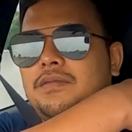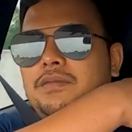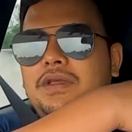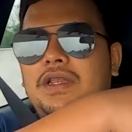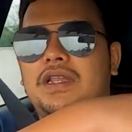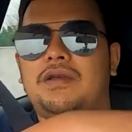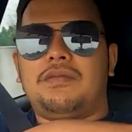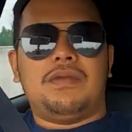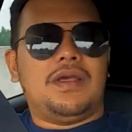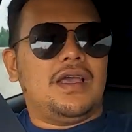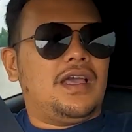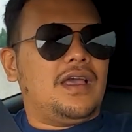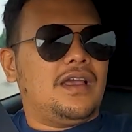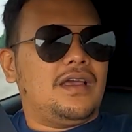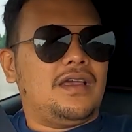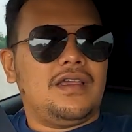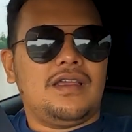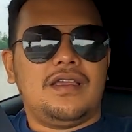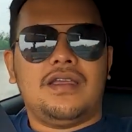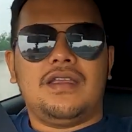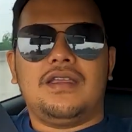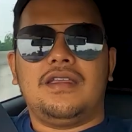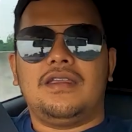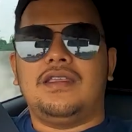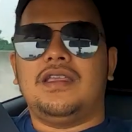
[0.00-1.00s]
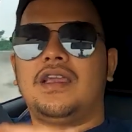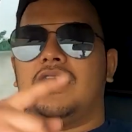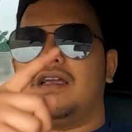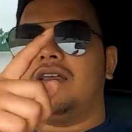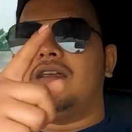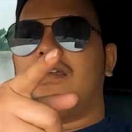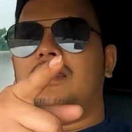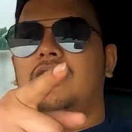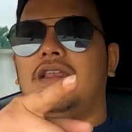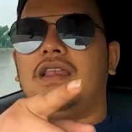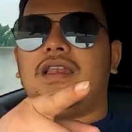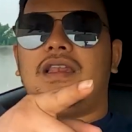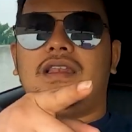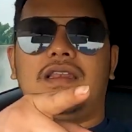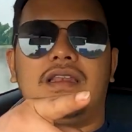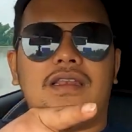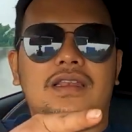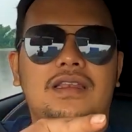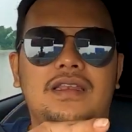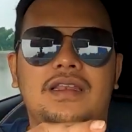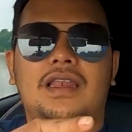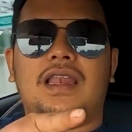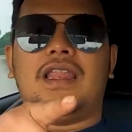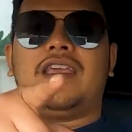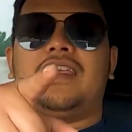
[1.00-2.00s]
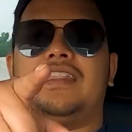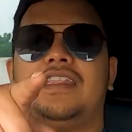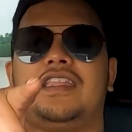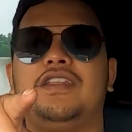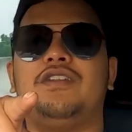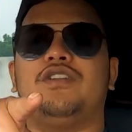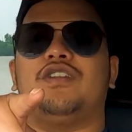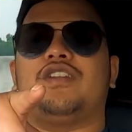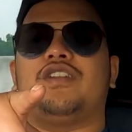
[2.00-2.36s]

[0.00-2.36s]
kamera ke belakang yang lagi